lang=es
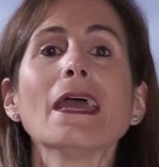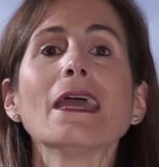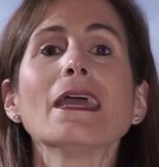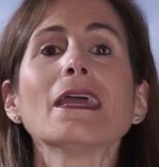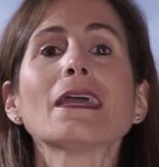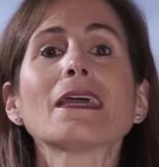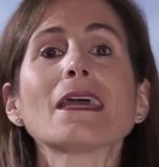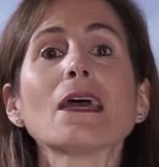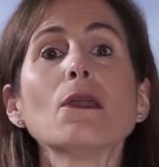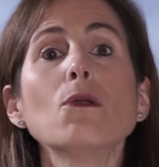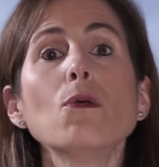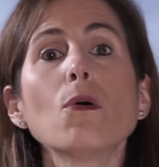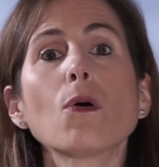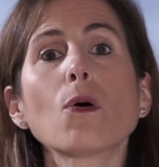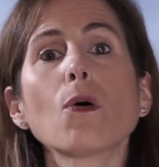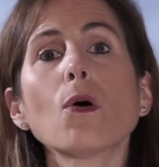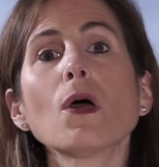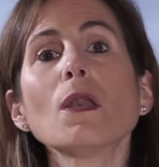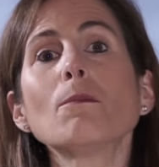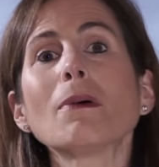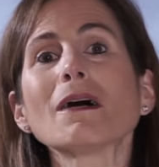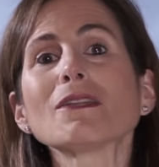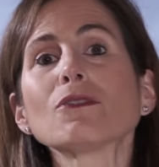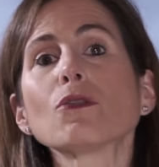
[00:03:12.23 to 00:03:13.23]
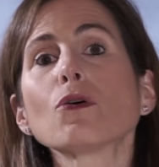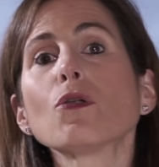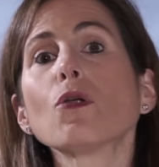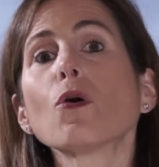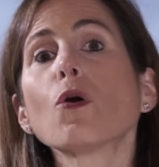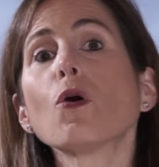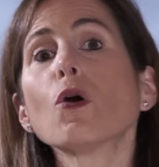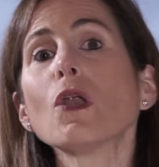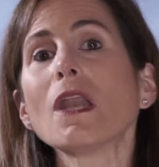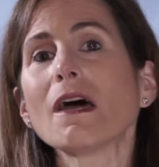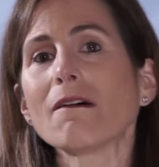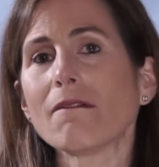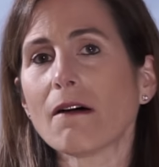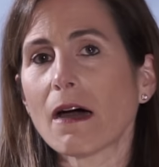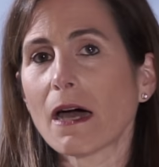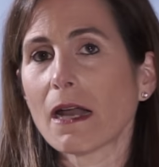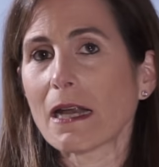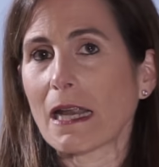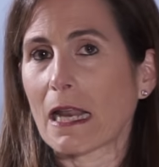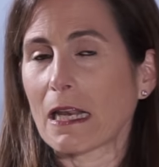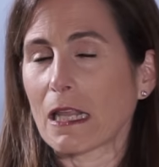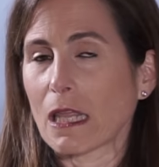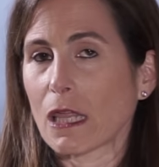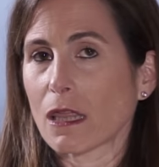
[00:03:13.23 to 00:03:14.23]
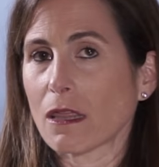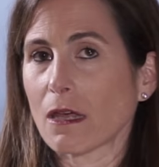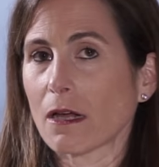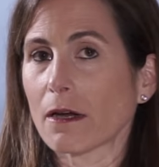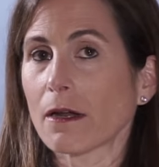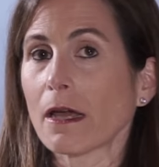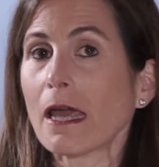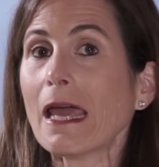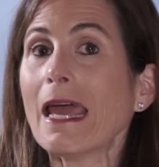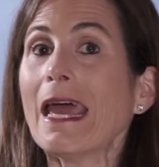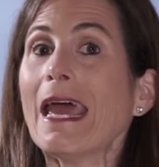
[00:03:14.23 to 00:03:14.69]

y que luego el patólogo la va a analizar.